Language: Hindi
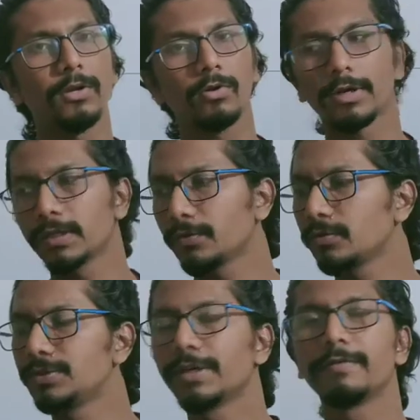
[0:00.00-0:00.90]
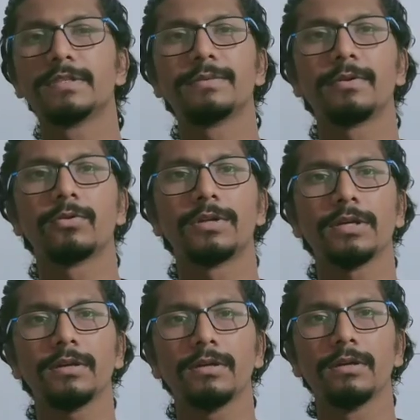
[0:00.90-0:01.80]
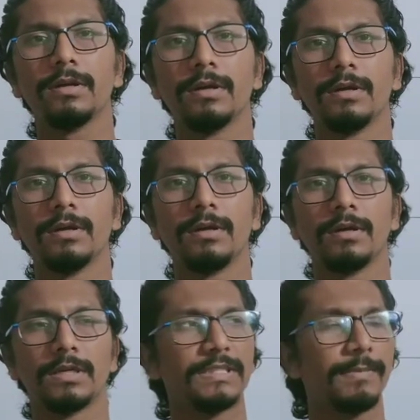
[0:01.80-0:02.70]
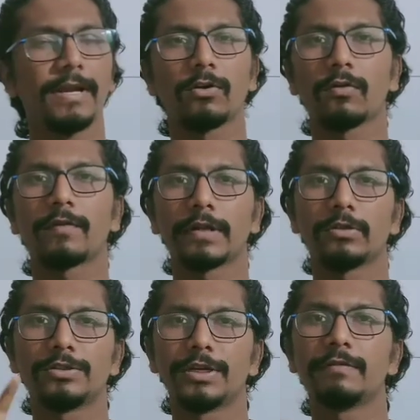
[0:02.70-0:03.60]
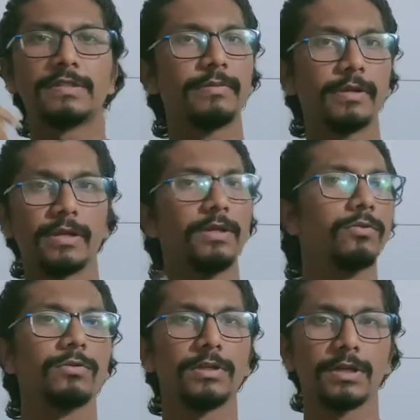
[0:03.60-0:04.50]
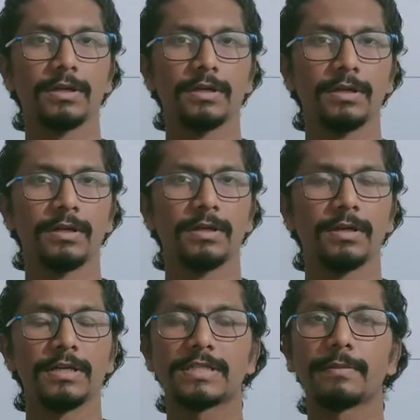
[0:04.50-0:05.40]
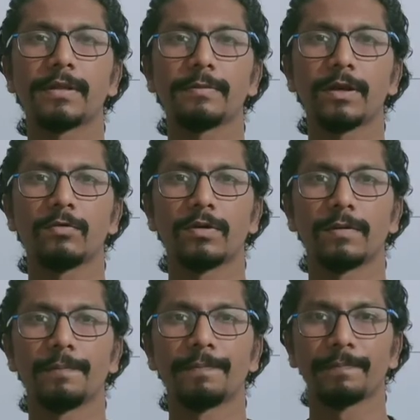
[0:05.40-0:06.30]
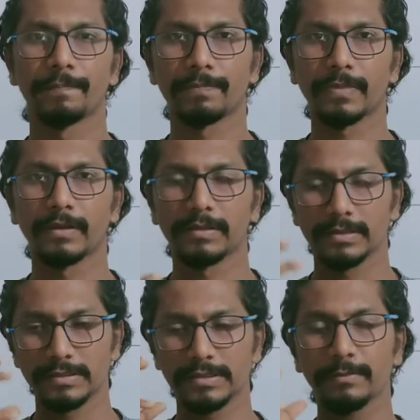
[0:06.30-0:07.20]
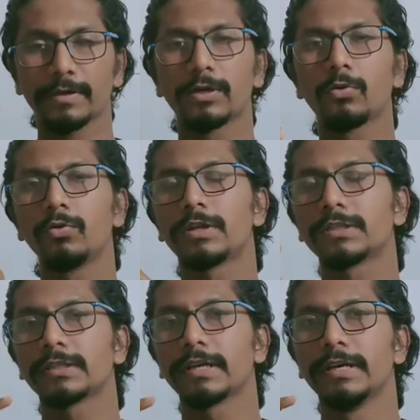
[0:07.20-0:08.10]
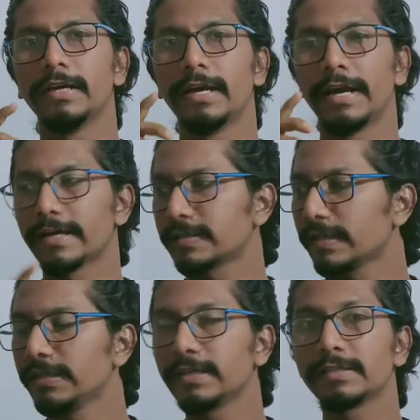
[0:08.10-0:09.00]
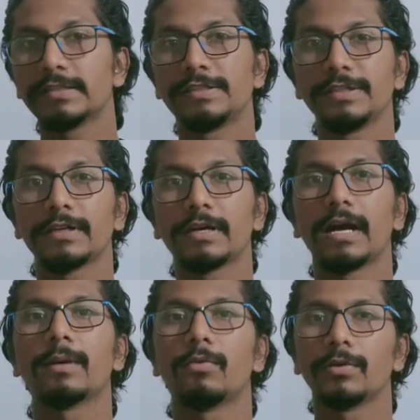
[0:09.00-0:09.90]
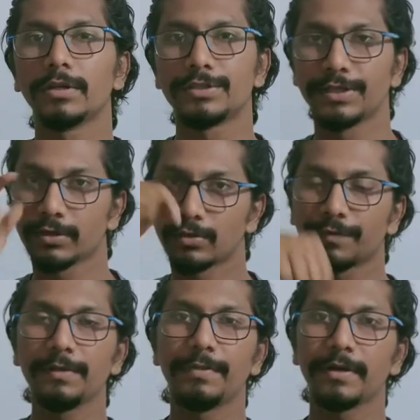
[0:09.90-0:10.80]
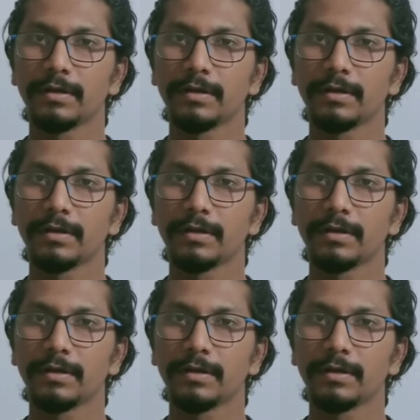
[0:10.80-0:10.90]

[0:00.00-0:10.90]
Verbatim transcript: ऑन करते हैं तो चेयर विजिबल होती है जब लाइट ऑफ करते हैं तो चेयर विजिबल नहीं होती है इसका मतलब क्या हुआ इससे हम कंक्लूड कर सकते हैं ऐसा नहीं कि सर चेयर गायब हो गई चेयर तो वहीं पे